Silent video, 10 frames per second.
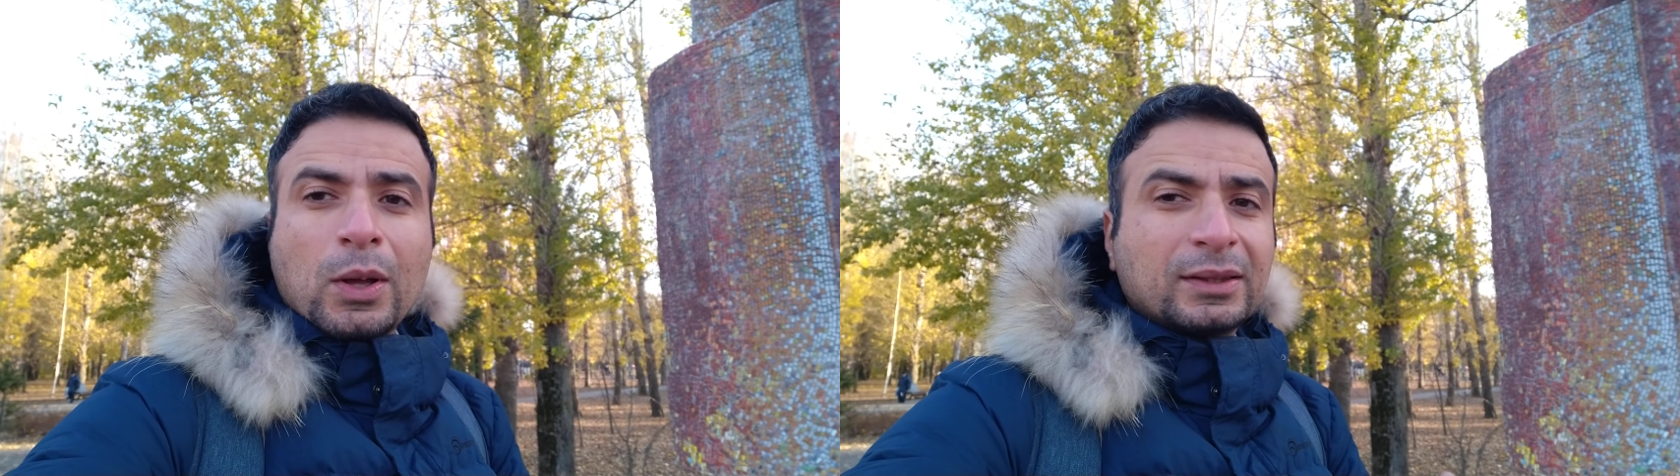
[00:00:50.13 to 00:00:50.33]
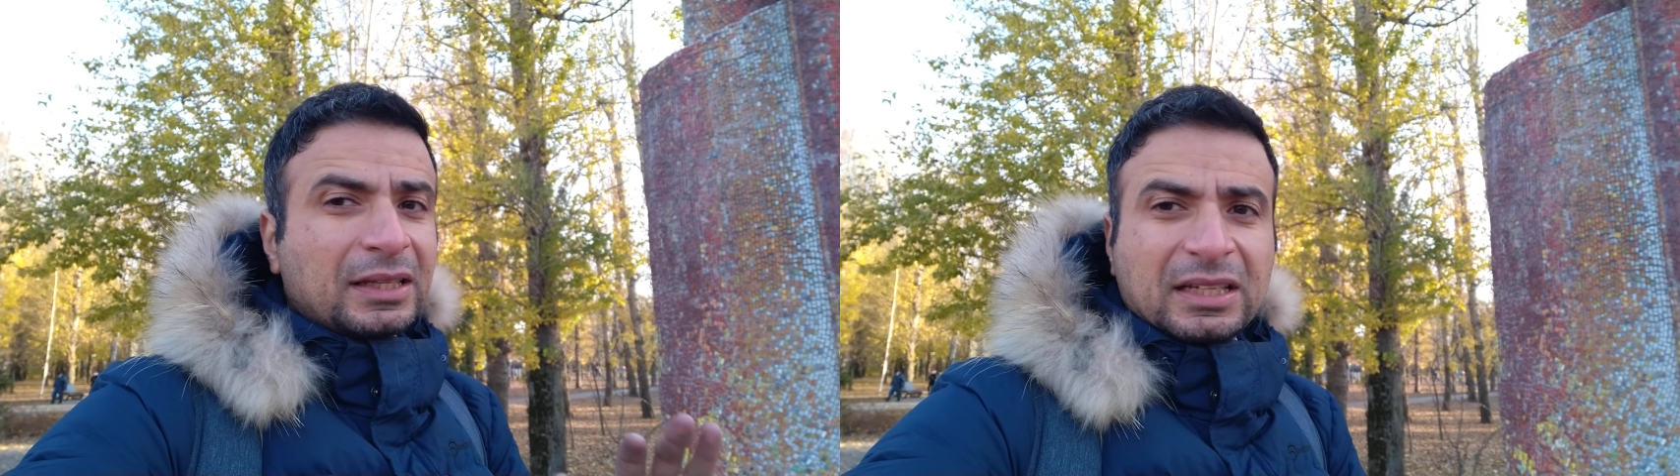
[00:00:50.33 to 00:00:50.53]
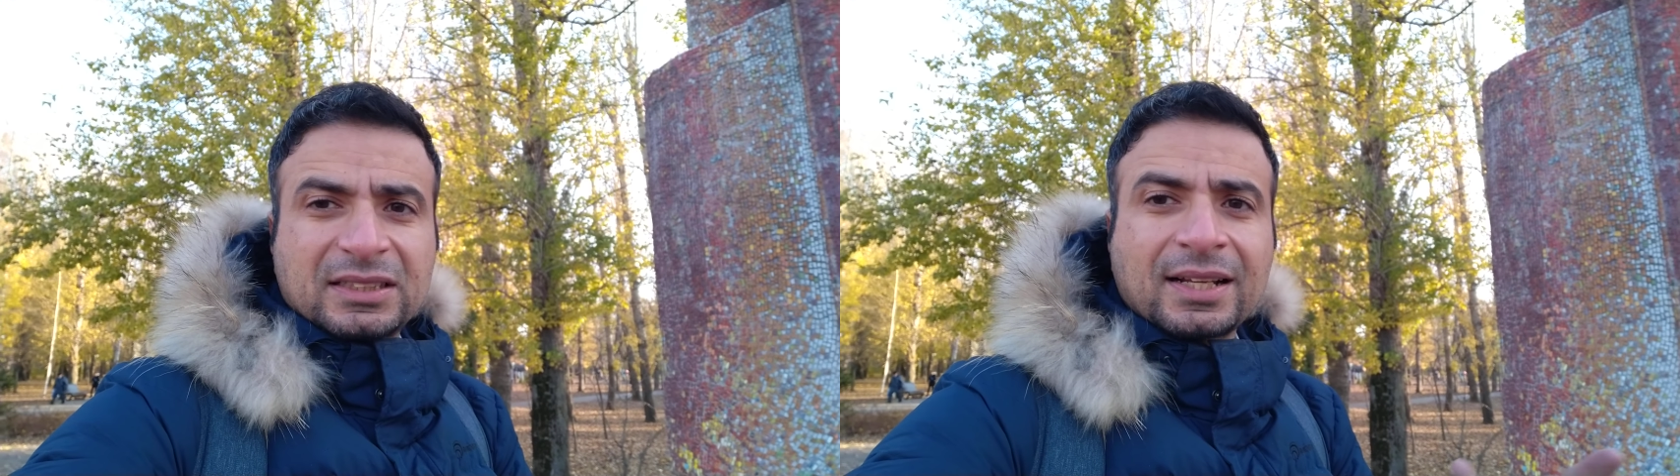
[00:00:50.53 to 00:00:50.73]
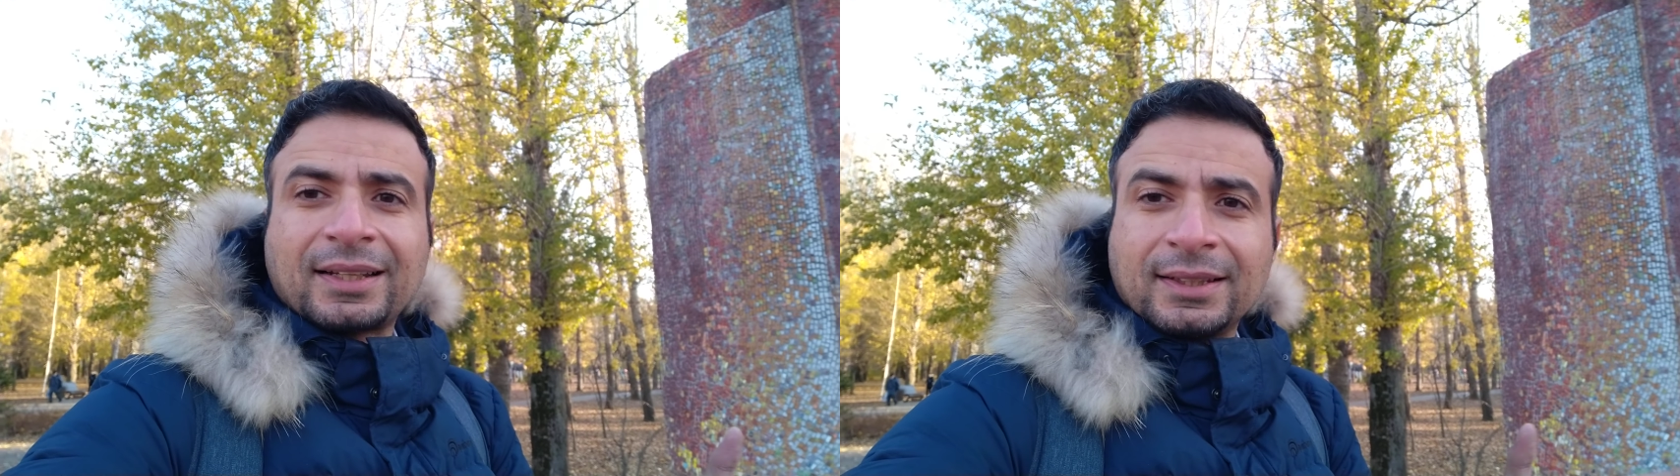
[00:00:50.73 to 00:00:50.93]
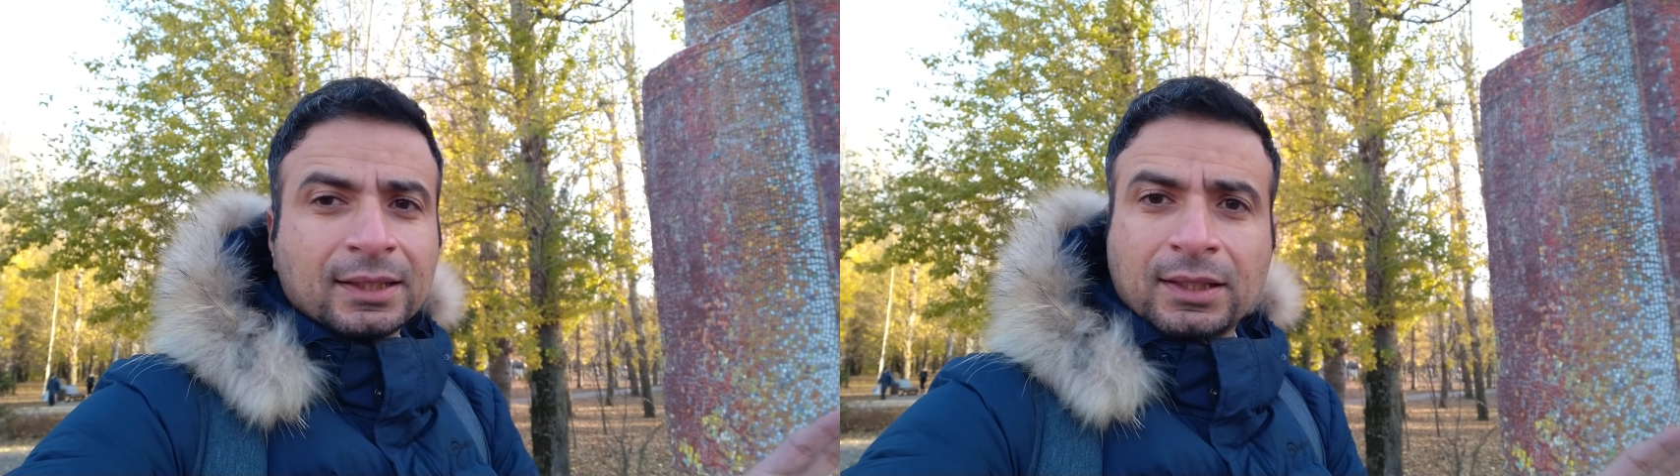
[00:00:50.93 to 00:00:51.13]
قد ايه
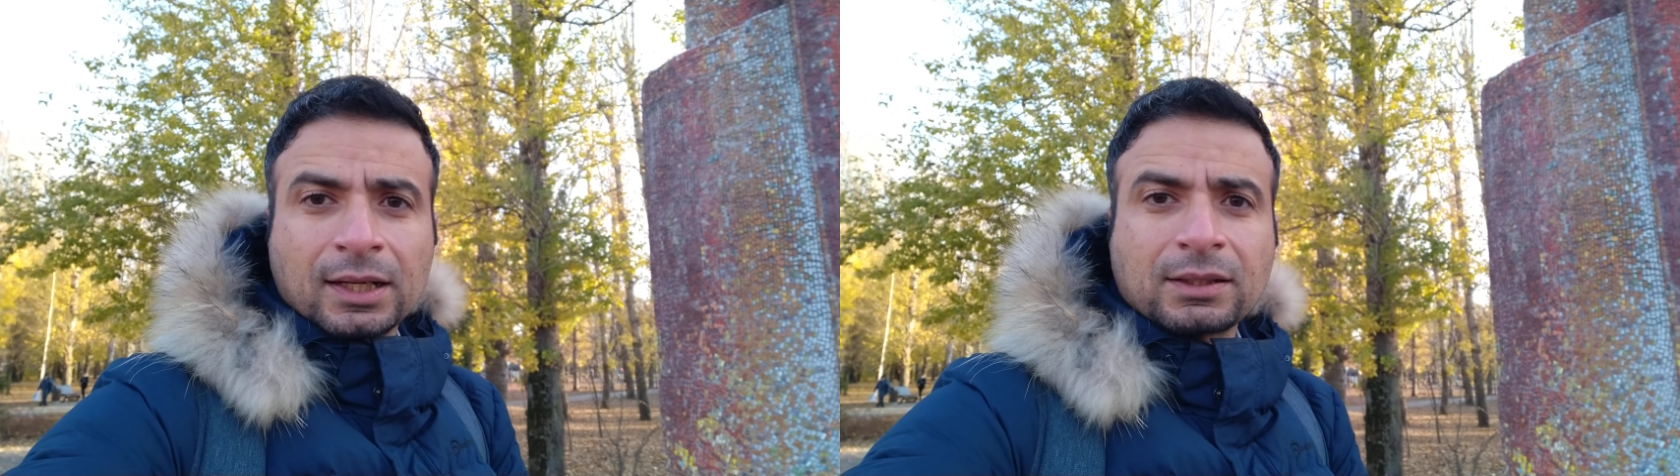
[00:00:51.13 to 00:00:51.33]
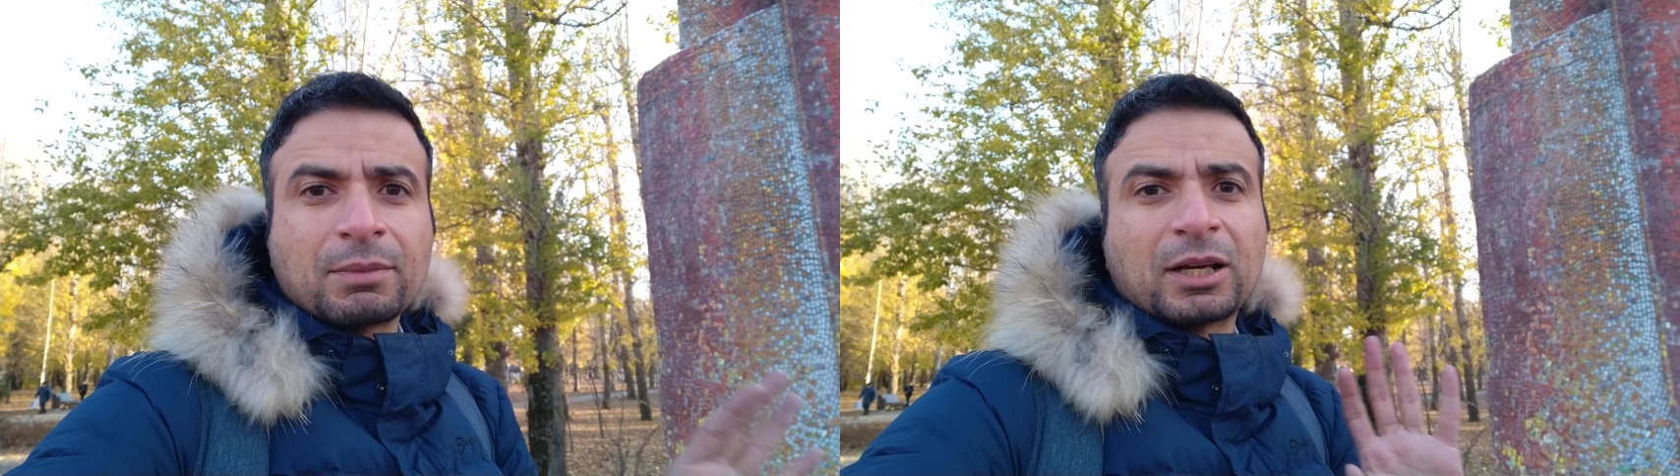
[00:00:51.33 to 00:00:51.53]
سنة اتنين تلاتة